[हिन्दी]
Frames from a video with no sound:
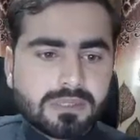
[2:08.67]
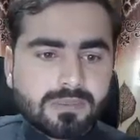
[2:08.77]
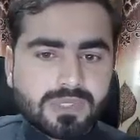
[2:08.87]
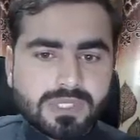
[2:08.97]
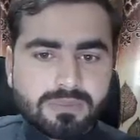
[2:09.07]

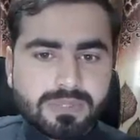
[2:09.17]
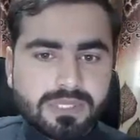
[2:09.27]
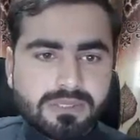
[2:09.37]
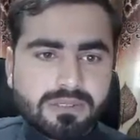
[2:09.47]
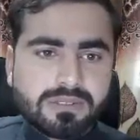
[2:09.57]
मुझे इस
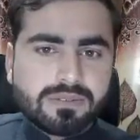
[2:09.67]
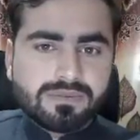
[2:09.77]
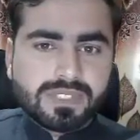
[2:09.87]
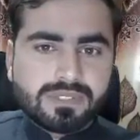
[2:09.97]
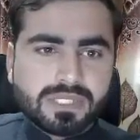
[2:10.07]
पर
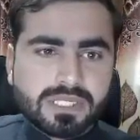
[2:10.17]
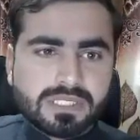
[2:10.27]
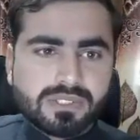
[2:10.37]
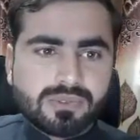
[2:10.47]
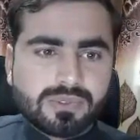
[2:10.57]
वीडियोज़ आई
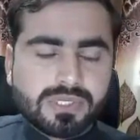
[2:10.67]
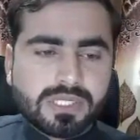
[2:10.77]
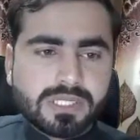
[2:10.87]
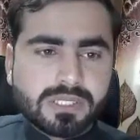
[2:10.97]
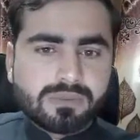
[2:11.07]
थिंक शूट
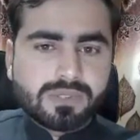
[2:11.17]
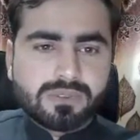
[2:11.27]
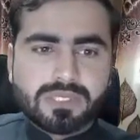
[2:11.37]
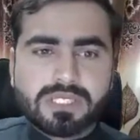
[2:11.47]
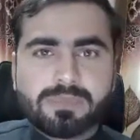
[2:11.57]
ना करूँ
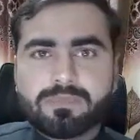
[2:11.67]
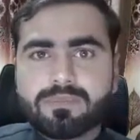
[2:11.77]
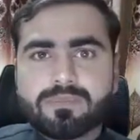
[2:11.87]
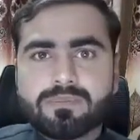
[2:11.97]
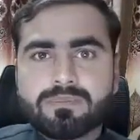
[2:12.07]
क्योंकि ये
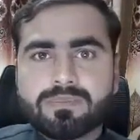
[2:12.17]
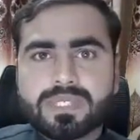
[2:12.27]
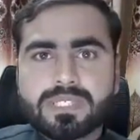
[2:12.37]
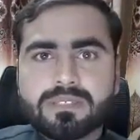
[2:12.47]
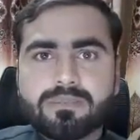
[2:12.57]

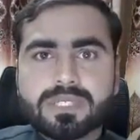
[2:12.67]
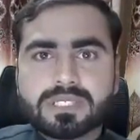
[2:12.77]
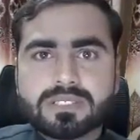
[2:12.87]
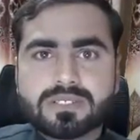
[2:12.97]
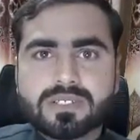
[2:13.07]
प्रिटी
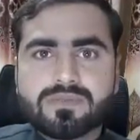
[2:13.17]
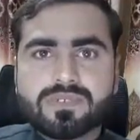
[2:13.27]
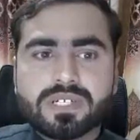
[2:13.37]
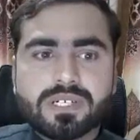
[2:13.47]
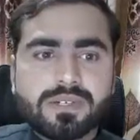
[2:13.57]
बेसिक
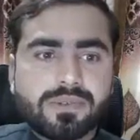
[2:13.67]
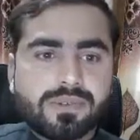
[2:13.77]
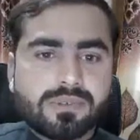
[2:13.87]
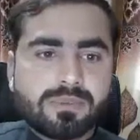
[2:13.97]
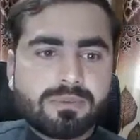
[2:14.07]
स्टफ़ है
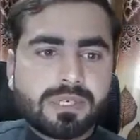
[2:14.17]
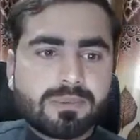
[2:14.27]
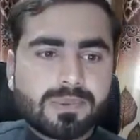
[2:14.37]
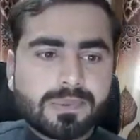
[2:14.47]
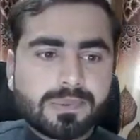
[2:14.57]
और मे भी
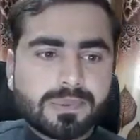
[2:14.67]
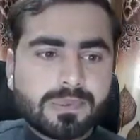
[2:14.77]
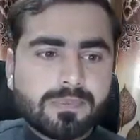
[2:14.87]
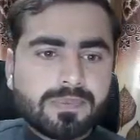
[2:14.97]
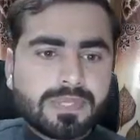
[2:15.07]
आप लोगों को